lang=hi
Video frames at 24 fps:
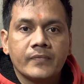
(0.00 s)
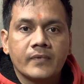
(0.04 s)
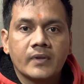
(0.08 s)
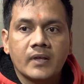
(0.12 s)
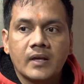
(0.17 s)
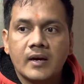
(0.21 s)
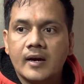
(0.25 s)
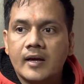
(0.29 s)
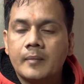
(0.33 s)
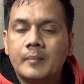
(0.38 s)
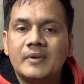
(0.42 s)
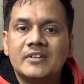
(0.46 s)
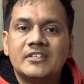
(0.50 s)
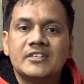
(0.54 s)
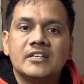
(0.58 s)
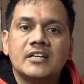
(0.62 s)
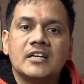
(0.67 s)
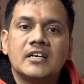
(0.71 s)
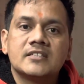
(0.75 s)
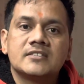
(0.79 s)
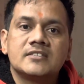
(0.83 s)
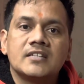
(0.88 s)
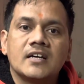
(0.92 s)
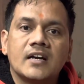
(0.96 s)
घर में
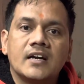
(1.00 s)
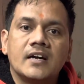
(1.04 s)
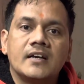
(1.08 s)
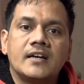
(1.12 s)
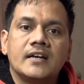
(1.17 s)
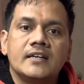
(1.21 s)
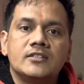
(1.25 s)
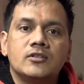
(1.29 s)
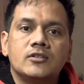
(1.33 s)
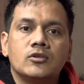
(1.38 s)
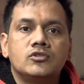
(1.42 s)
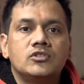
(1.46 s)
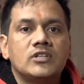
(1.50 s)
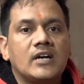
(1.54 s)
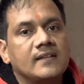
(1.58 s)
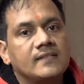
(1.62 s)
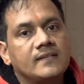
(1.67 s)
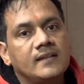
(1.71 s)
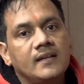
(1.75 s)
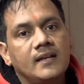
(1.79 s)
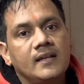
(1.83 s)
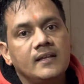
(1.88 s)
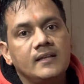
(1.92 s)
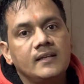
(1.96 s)
जिनके संकट है जो
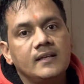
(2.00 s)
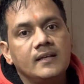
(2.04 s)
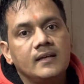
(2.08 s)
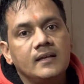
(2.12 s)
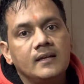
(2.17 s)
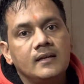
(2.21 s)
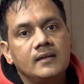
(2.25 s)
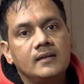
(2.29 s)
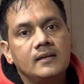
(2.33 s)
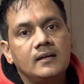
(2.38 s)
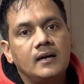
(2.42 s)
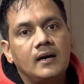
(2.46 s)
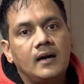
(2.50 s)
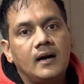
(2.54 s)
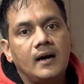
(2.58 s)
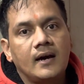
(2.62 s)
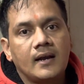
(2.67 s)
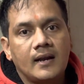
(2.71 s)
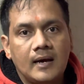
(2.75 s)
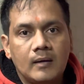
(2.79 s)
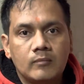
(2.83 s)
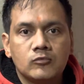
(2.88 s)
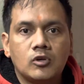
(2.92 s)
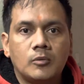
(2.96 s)
जाते नहीं है
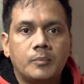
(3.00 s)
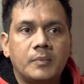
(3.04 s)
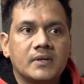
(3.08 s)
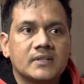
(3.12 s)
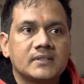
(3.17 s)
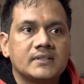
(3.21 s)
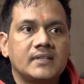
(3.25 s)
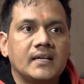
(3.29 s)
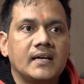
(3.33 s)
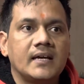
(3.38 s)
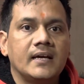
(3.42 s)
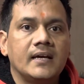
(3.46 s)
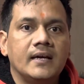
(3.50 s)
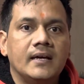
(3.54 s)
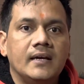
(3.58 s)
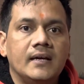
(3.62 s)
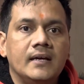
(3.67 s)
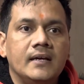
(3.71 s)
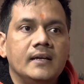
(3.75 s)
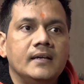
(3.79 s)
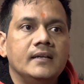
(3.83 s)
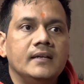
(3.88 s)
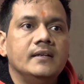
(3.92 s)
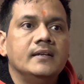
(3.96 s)
आराम तो पड़ता है
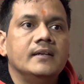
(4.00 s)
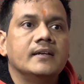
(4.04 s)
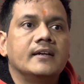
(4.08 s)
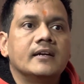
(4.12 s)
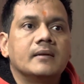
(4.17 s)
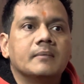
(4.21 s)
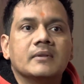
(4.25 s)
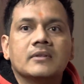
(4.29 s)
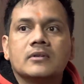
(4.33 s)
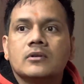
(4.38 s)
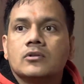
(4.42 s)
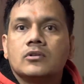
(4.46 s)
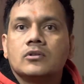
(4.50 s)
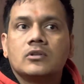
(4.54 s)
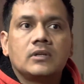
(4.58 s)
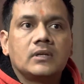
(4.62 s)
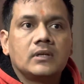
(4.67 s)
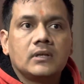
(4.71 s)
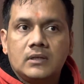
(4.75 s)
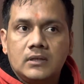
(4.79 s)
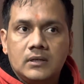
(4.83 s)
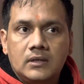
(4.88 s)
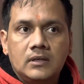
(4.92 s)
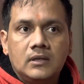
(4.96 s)
ये गेट बंद कर
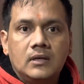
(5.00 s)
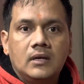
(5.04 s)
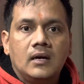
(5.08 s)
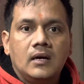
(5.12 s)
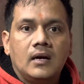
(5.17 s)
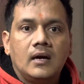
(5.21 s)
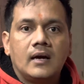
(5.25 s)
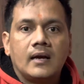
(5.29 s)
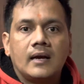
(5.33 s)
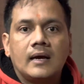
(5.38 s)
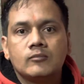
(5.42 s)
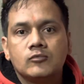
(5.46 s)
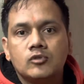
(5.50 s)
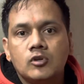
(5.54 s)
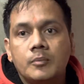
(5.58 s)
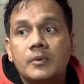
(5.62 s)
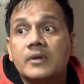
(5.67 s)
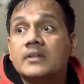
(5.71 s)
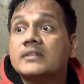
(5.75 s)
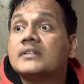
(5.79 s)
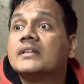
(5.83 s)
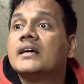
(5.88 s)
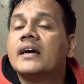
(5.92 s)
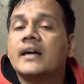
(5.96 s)
दो आराम तो
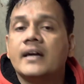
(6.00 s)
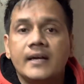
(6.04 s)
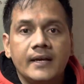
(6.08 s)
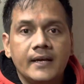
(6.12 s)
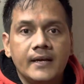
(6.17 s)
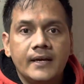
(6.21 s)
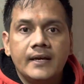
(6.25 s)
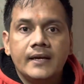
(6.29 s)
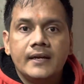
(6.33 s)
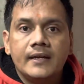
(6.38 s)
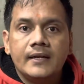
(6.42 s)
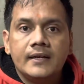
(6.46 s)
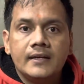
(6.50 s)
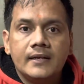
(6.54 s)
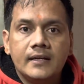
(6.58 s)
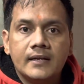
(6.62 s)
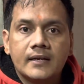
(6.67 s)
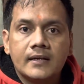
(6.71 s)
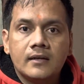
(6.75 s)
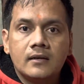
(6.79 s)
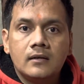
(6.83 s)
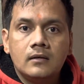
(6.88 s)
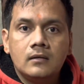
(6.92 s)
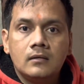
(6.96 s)
पड़ता है
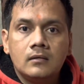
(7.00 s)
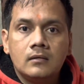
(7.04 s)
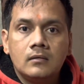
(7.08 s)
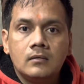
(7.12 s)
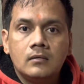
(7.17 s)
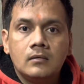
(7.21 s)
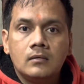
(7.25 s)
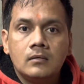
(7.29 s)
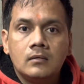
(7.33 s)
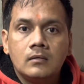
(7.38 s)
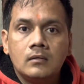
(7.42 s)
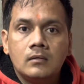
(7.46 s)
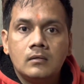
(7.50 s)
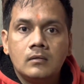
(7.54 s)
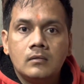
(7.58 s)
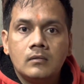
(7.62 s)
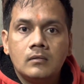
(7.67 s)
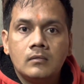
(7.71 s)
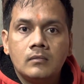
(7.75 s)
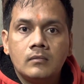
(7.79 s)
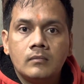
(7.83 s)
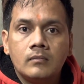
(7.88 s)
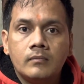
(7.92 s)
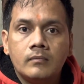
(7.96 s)
लेकिन
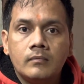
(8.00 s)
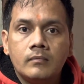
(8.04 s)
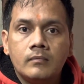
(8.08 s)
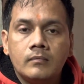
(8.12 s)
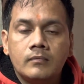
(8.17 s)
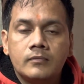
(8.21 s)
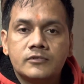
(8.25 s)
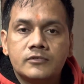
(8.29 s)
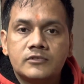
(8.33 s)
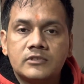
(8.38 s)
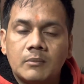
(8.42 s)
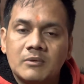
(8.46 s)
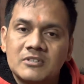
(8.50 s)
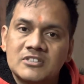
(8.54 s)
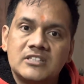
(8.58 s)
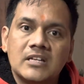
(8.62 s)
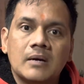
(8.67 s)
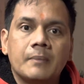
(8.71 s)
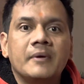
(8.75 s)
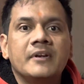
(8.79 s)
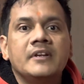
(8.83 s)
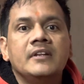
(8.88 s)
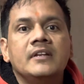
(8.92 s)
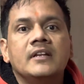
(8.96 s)
समस्या
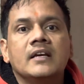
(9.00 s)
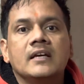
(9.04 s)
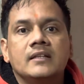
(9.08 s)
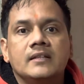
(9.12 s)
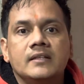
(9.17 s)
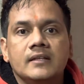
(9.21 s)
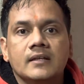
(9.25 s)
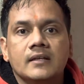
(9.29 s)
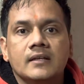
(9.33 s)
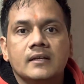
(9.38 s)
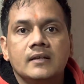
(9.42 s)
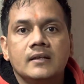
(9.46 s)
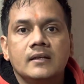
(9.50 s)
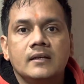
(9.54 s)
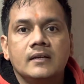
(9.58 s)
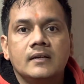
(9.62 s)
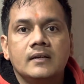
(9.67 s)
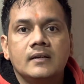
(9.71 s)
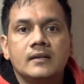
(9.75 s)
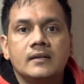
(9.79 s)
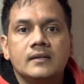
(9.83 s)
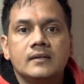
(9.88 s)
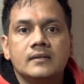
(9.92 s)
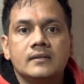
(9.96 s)
बनी रहती
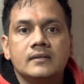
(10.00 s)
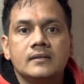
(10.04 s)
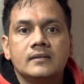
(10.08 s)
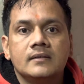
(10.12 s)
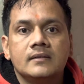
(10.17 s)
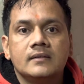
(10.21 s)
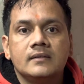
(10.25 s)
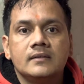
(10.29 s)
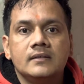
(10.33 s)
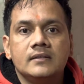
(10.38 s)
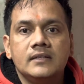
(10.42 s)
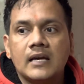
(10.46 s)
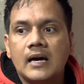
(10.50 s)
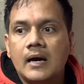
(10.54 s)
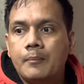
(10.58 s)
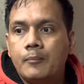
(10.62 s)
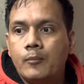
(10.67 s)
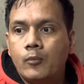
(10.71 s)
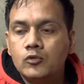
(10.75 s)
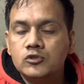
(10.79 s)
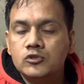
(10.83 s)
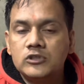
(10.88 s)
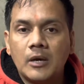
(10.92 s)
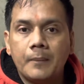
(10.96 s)
है या आप
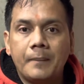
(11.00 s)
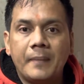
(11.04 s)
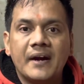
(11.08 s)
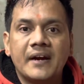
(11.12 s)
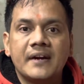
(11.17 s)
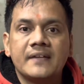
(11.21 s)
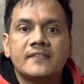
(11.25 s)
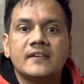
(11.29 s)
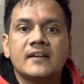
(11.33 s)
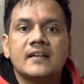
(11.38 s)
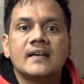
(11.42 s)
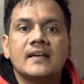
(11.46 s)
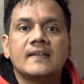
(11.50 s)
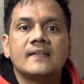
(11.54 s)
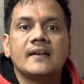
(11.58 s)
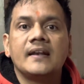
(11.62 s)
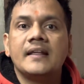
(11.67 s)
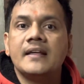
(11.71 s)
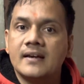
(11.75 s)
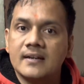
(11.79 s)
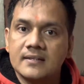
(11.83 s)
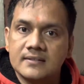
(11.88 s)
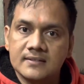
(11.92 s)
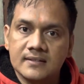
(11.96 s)
पूजा पाठ इतना ज़्यादा
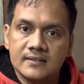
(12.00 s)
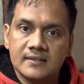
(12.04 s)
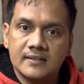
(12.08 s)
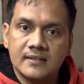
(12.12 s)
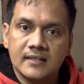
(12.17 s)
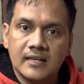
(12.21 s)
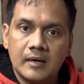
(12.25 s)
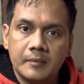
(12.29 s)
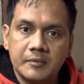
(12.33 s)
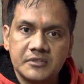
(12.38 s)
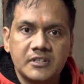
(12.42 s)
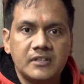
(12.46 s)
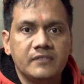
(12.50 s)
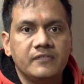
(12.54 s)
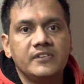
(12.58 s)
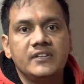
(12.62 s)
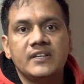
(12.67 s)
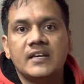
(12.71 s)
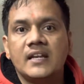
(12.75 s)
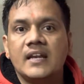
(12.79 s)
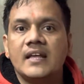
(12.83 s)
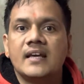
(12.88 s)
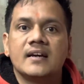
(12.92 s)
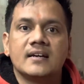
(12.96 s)
नहीं कर सकते आप इतनी
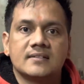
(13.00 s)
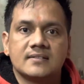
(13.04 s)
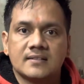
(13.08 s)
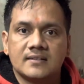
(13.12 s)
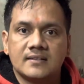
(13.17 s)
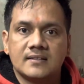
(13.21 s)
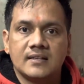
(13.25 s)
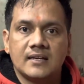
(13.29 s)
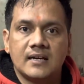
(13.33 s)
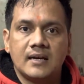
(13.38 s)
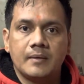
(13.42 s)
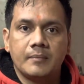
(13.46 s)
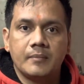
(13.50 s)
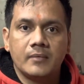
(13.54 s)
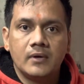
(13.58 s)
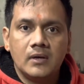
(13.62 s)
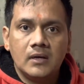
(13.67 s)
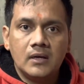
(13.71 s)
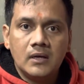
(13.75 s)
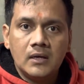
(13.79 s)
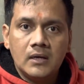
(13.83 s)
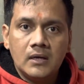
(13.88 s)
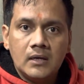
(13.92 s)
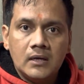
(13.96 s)
विधियाँ नहीं कर सकते आप
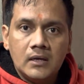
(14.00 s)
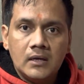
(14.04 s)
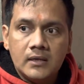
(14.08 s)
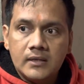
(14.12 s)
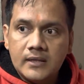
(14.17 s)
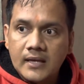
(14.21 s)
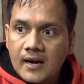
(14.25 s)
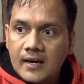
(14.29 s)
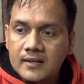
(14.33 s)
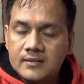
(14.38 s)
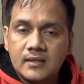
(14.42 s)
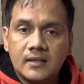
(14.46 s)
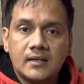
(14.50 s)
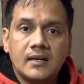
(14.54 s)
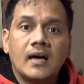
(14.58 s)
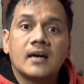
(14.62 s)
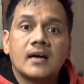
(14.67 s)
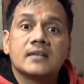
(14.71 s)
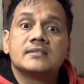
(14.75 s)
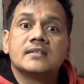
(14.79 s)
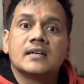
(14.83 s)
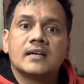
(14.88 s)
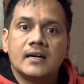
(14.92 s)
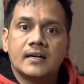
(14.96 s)
या
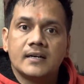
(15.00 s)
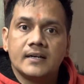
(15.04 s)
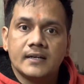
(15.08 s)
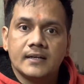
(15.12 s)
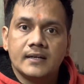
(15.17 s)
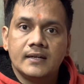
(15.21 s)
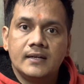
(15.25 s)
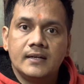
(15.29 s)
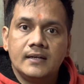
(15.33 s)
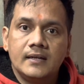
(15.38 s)
खतरनाक संकट है